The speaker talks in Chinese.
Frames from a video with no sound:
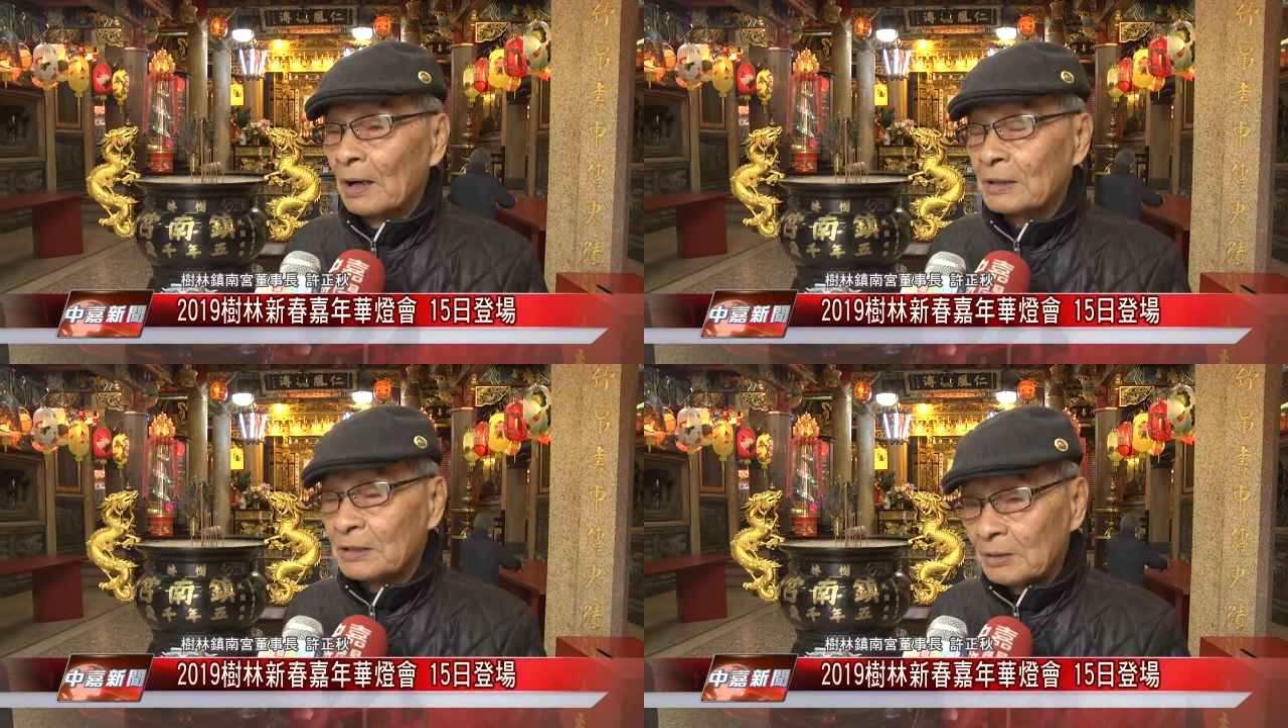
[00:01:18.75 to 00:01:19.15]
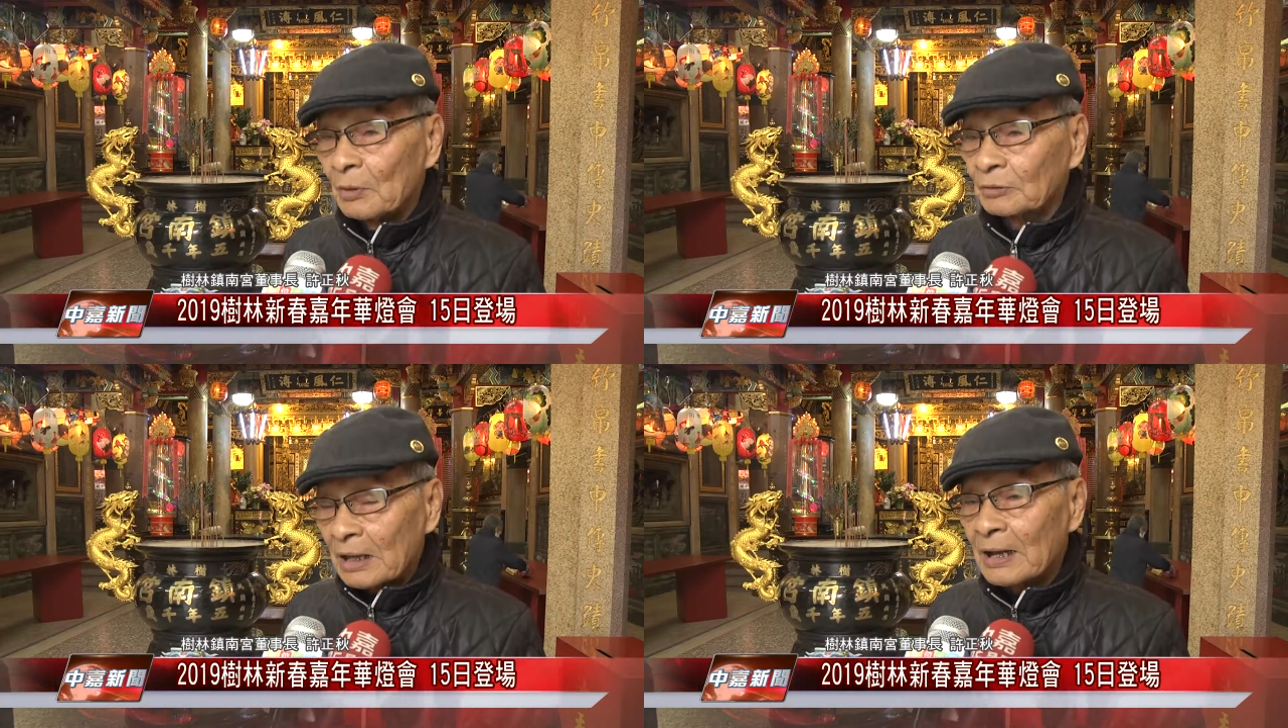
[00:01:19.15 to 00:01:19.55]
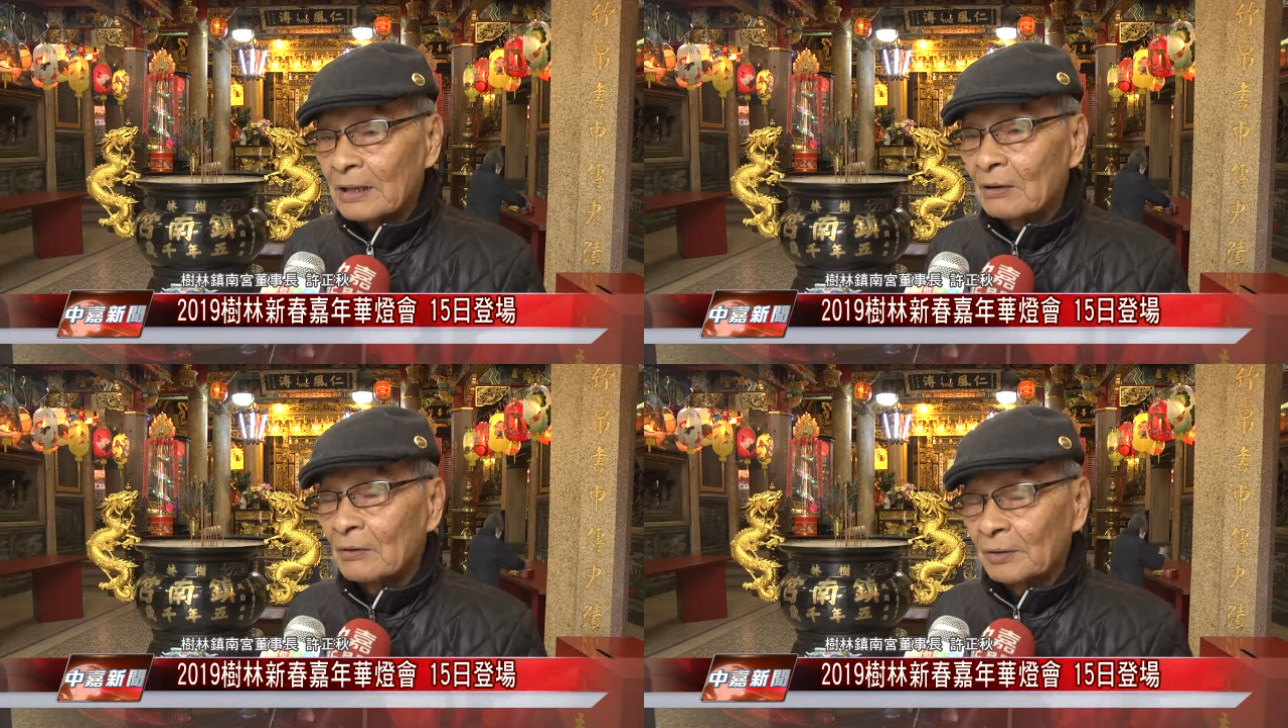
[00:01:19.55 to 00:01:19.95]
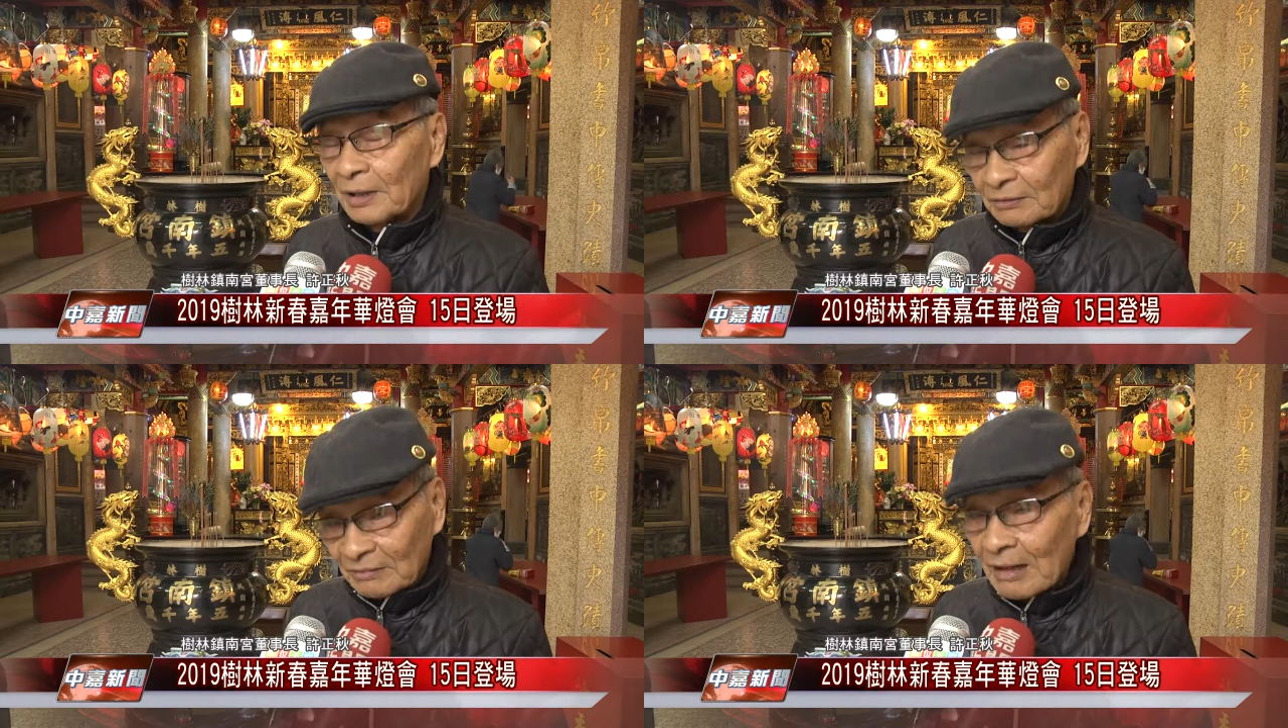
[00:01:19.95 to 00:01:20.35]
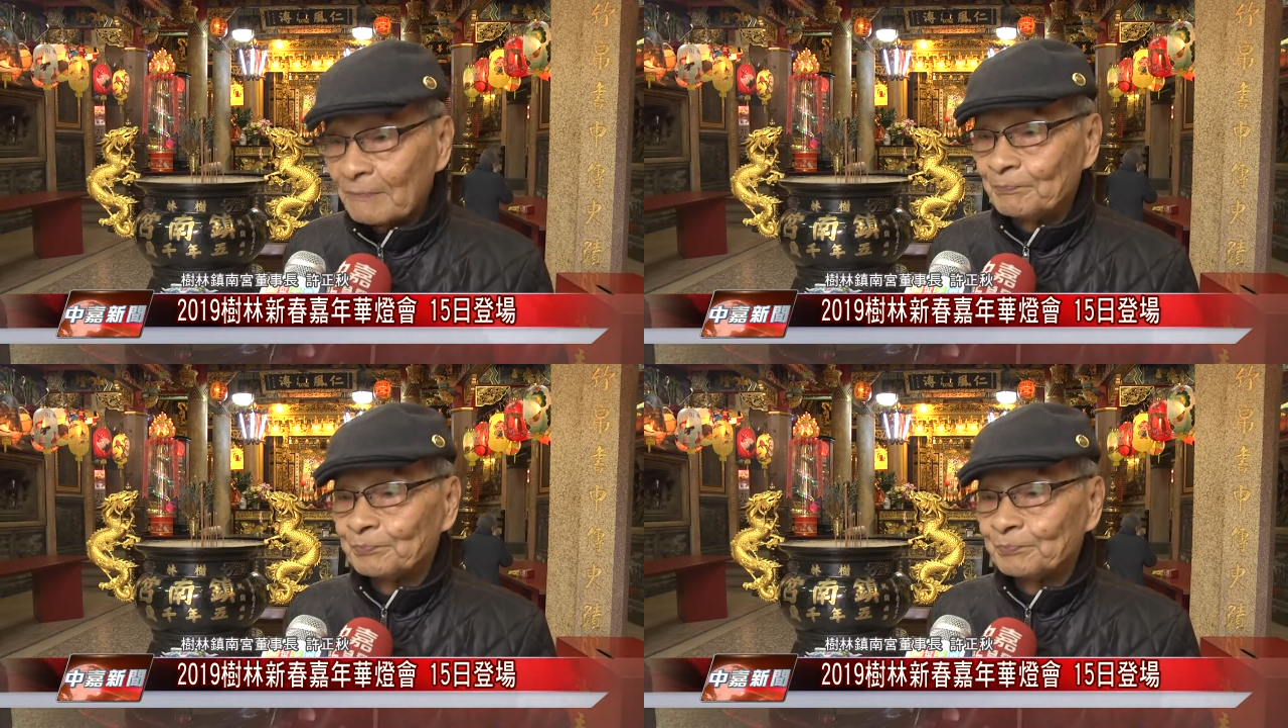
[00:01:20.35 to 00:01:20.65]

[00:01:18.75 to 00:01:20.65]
啊，希望大家哦，一旦